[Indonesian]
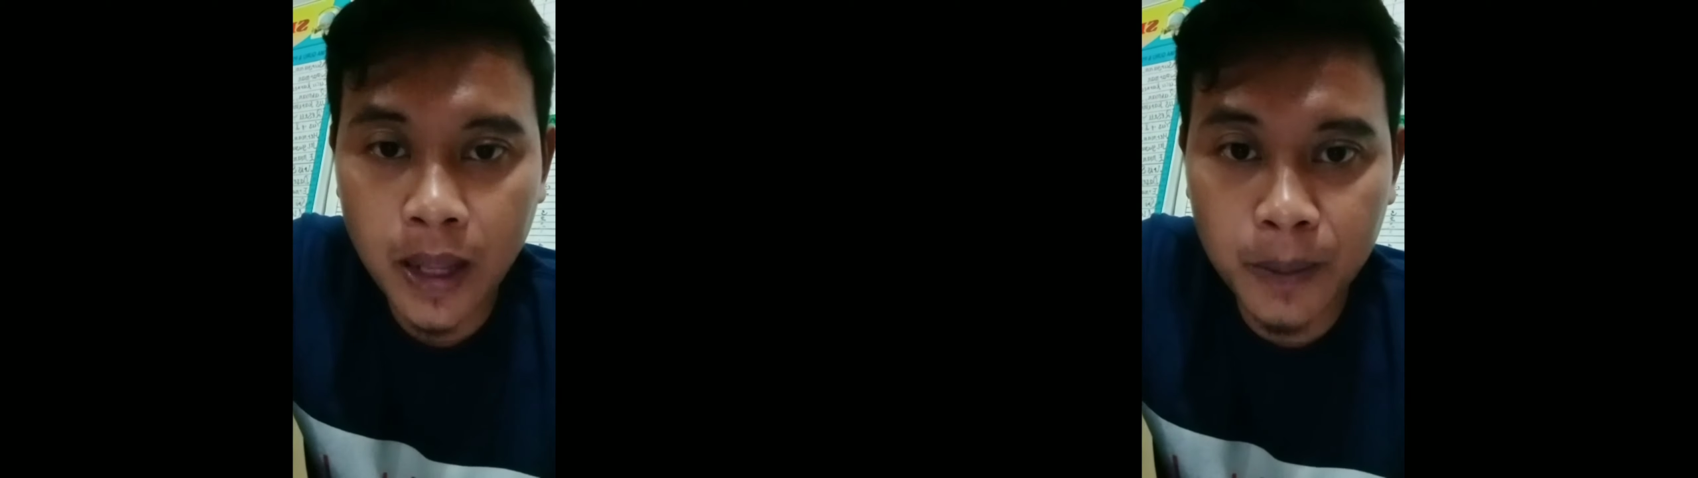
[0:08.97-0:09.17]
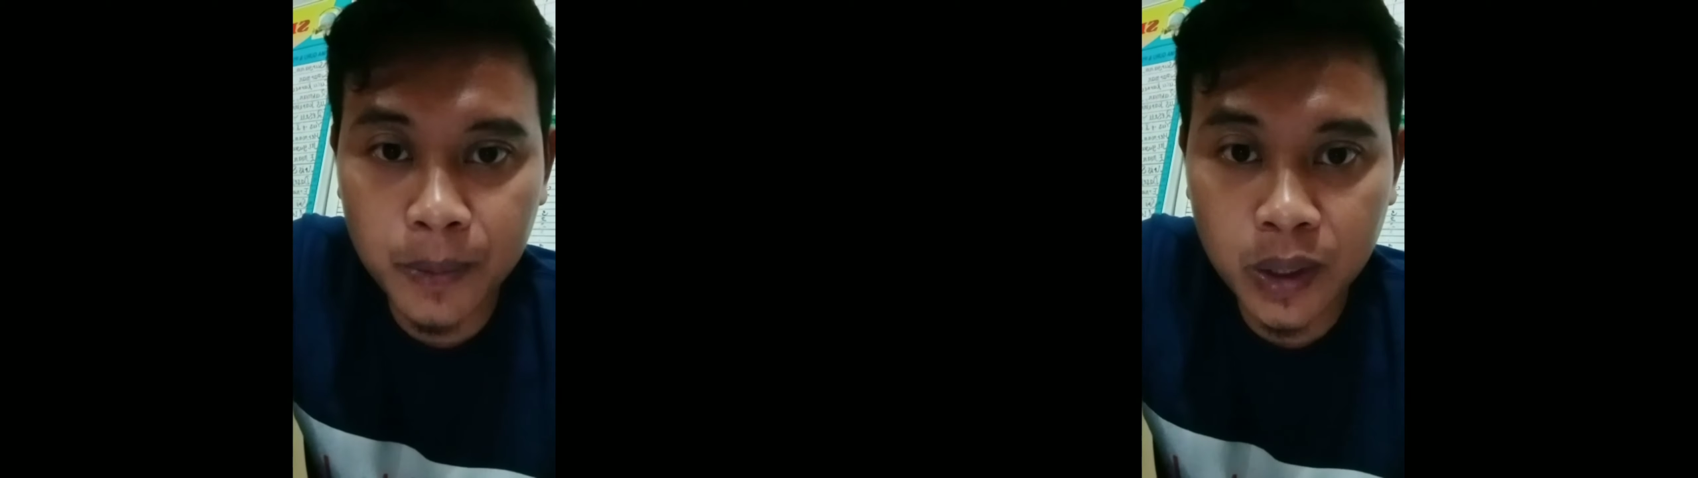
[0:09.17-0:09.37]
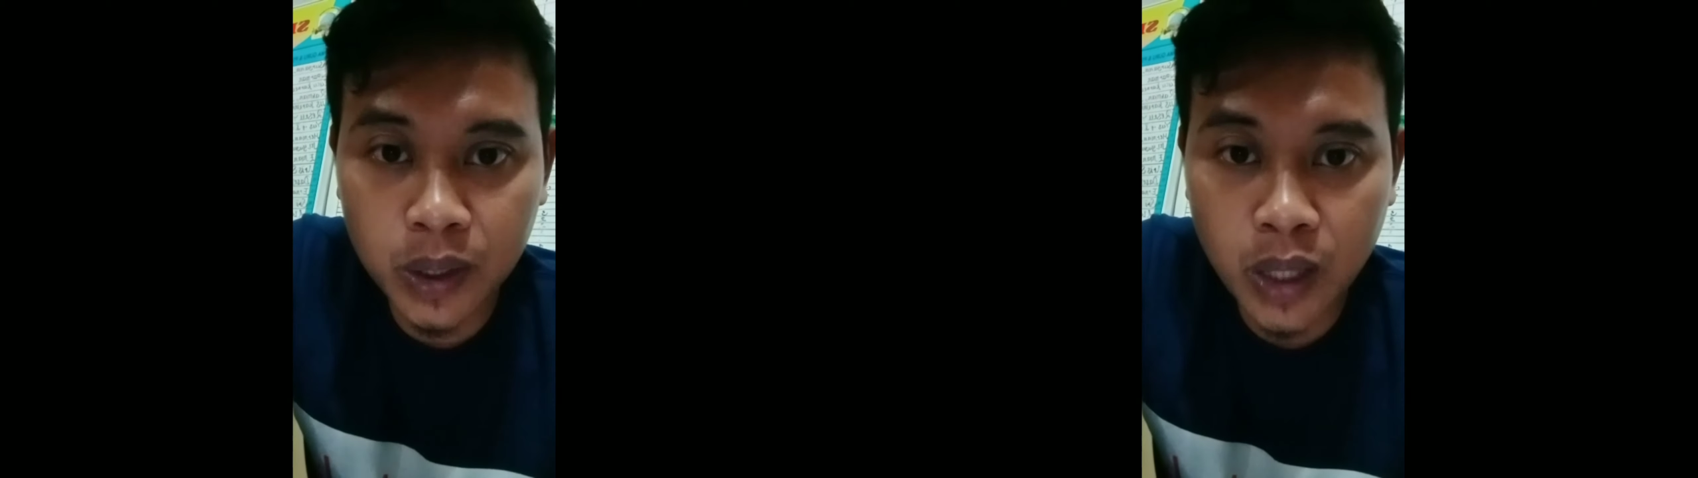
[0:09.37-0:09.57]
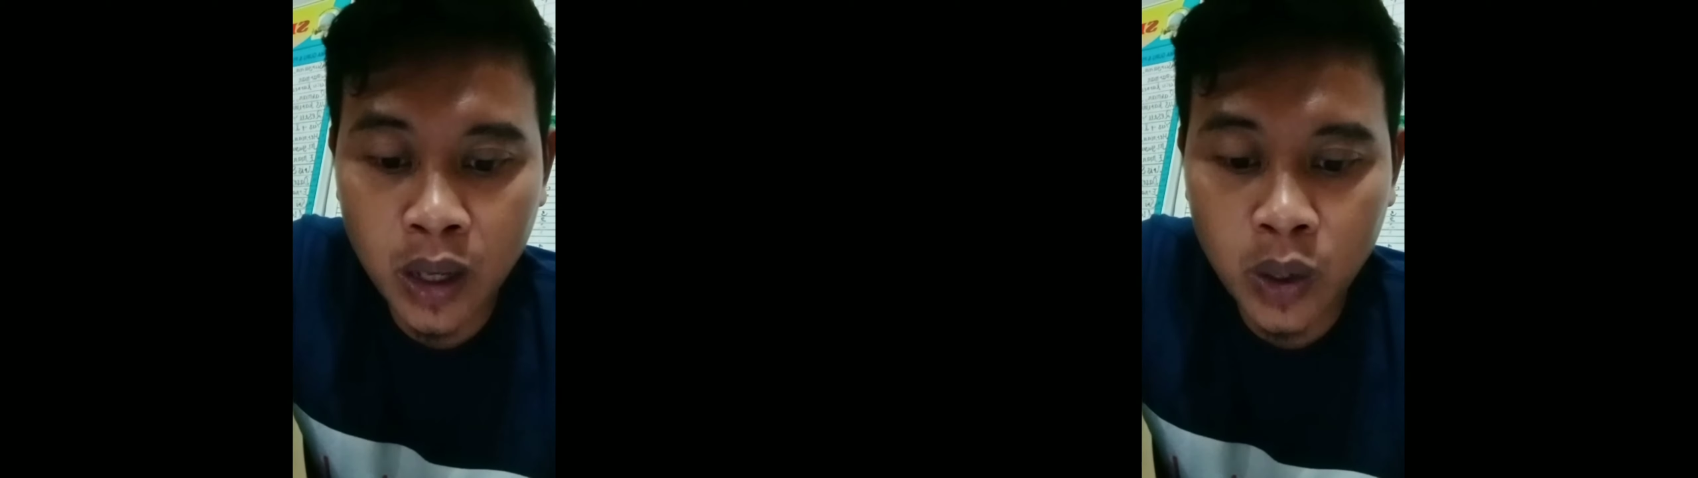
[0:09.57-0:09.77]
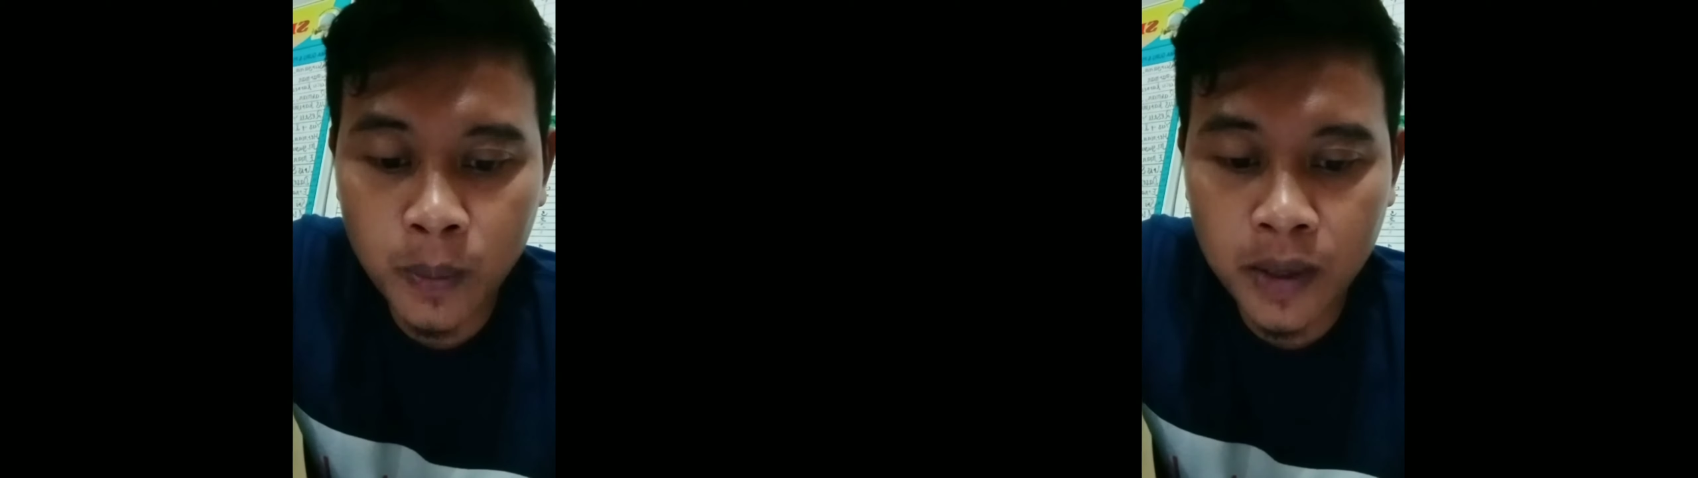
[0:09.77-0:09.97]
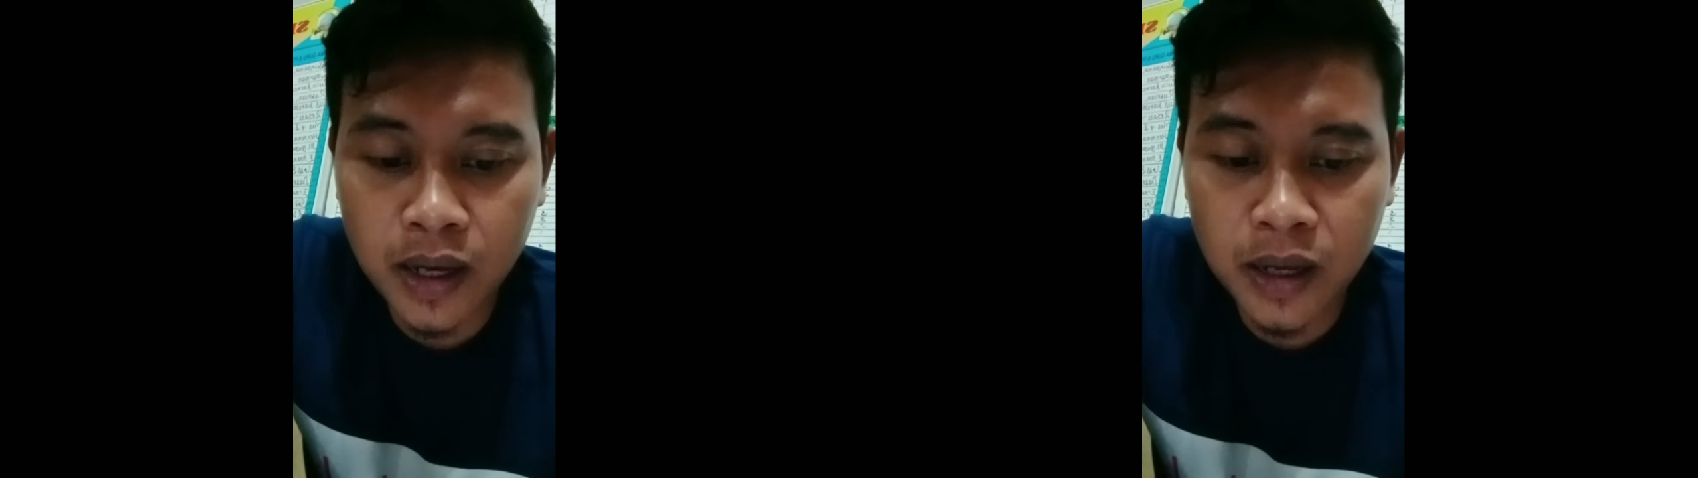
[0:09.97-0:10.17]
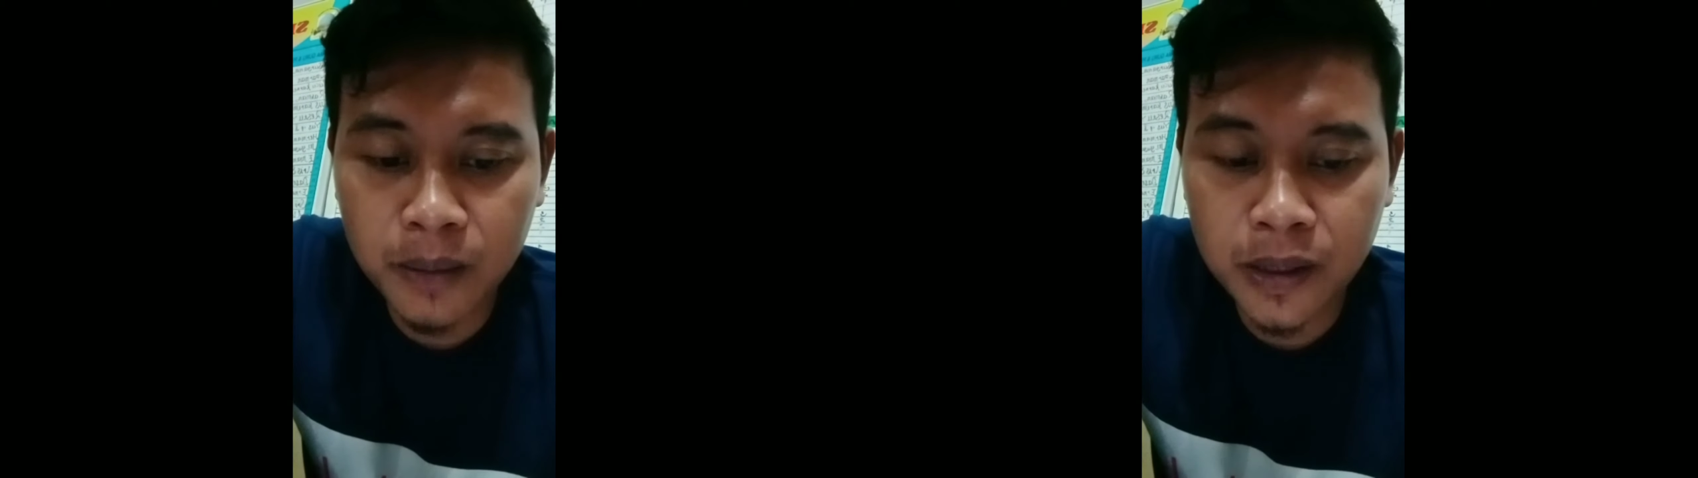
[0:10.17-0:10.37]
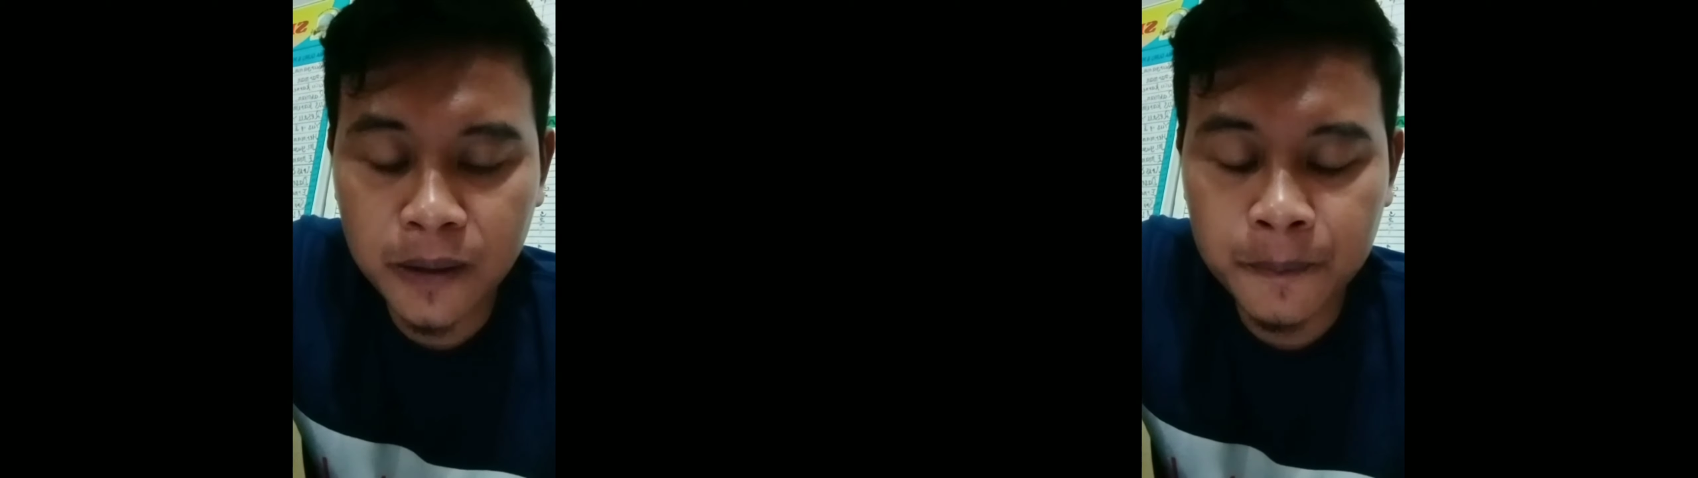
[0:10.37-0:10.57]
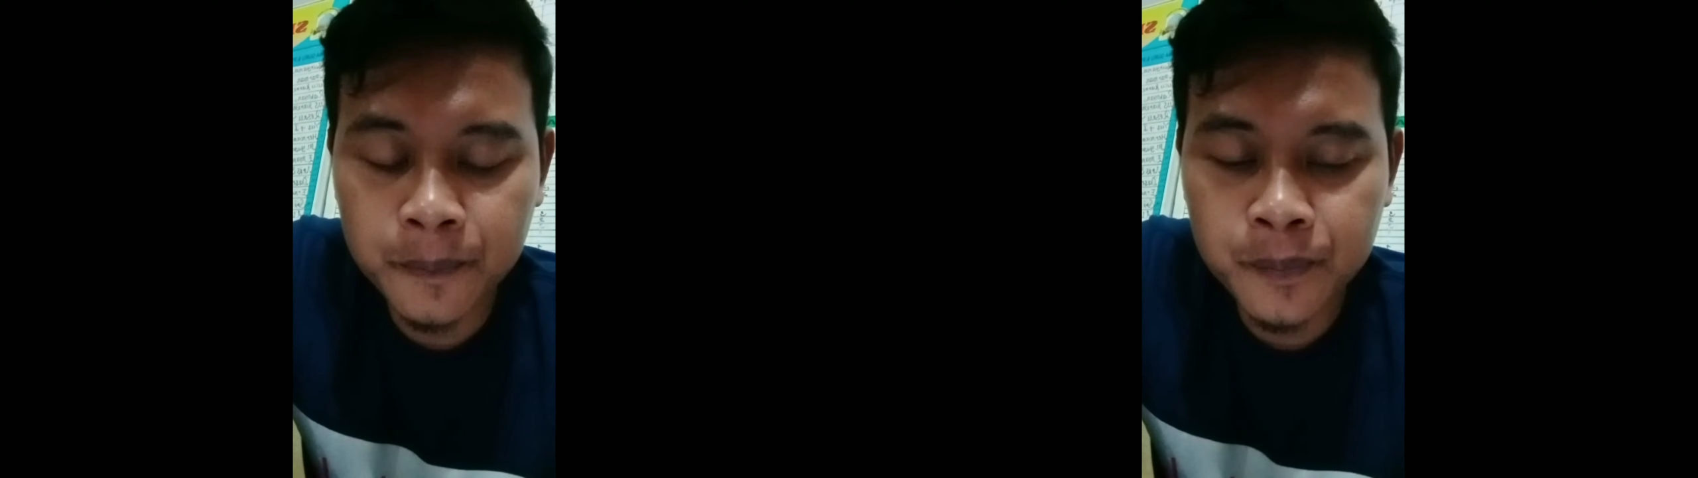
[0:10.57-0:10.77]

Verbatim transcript: Amin ya robbal alamin